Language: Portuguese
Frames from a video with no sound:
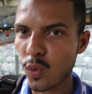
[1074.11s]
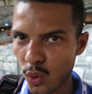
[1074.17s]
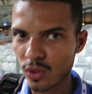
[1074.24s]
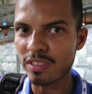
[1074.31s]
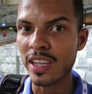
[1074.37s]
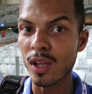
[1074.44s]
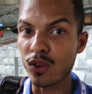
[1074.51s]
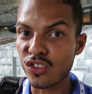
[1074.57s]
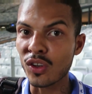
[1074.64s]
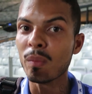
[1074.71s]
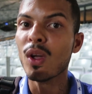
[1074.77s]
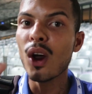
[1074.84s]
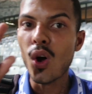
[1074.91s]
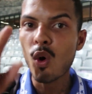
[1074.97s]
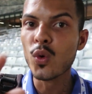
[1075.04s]
Isso é verdade
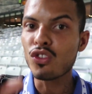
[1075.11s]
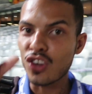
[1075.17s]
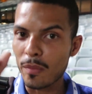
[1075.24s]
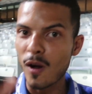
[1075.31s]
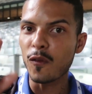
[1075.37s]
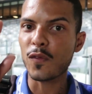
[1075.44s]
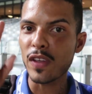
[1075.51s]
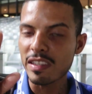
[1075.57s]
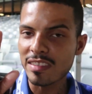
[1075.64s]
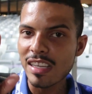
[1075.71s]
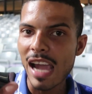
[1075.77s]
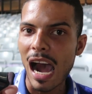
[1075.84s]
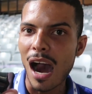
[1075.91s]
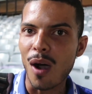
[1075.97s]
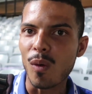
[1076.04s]
mesmo. O Cruzeiro,
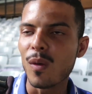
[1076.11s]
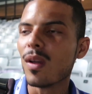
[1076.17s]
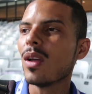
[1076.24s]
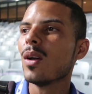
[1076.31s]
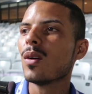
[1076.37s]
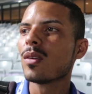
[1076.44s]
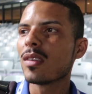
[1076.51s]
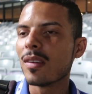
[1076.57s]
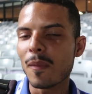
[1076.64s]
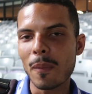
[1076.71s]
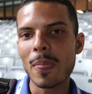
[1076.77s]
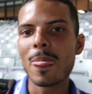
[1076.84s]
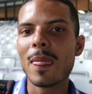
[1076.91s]
tinha que, Cruzeiro tinha que